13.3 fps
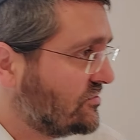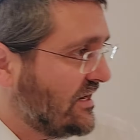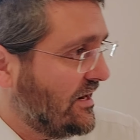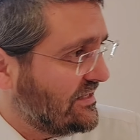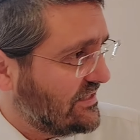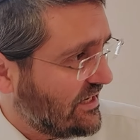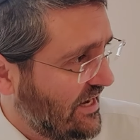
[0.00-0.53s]
que
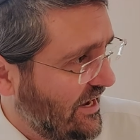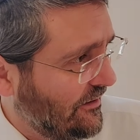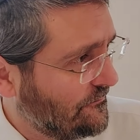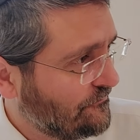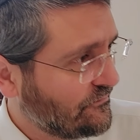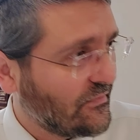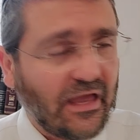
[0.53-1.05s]
là, c'est clair
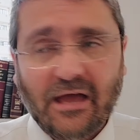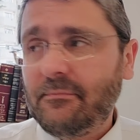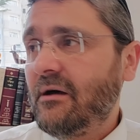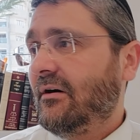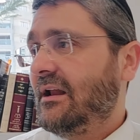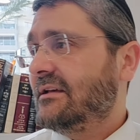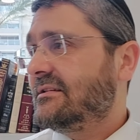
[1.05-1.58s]
Eh
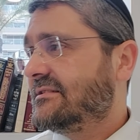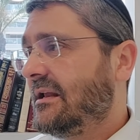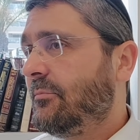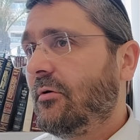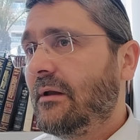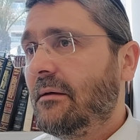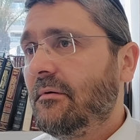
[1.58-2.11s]
ben voilà, c'est ça
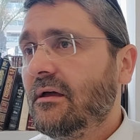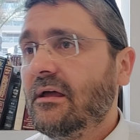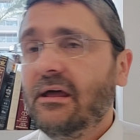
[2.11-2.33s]
le problème.